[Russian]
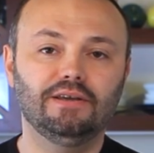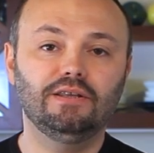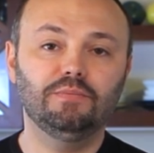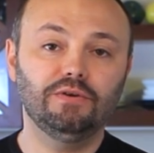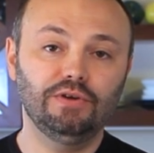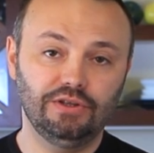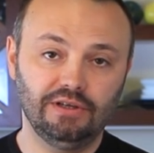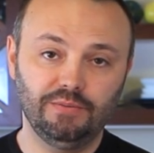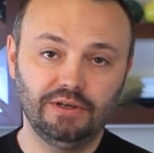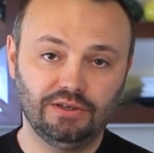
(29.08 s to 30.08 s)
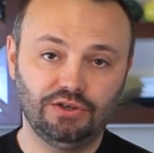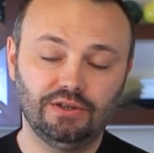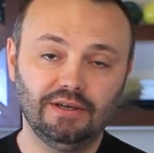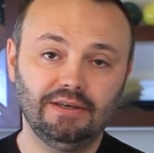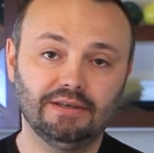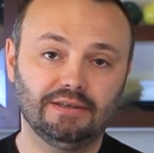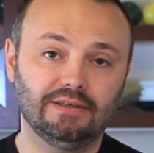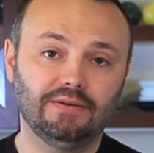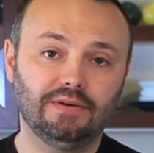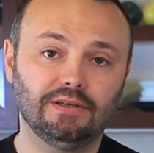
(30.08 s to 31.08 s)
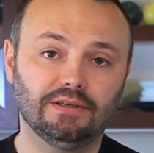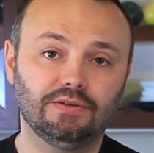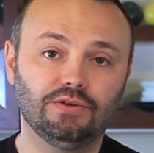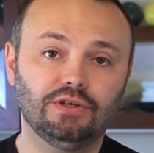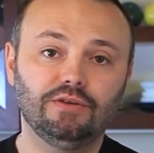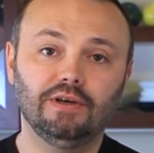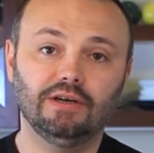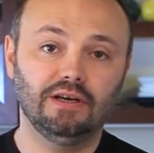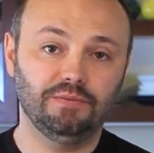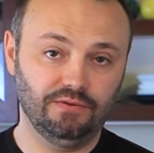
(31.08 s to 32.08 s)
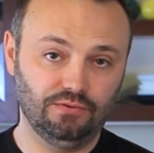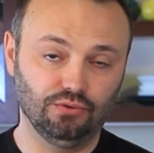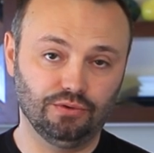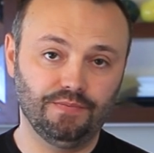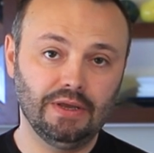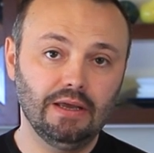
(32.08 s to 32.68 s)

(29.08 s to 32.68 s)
Это непривычное для меня сочетание создавало совершенно великолепный вкус.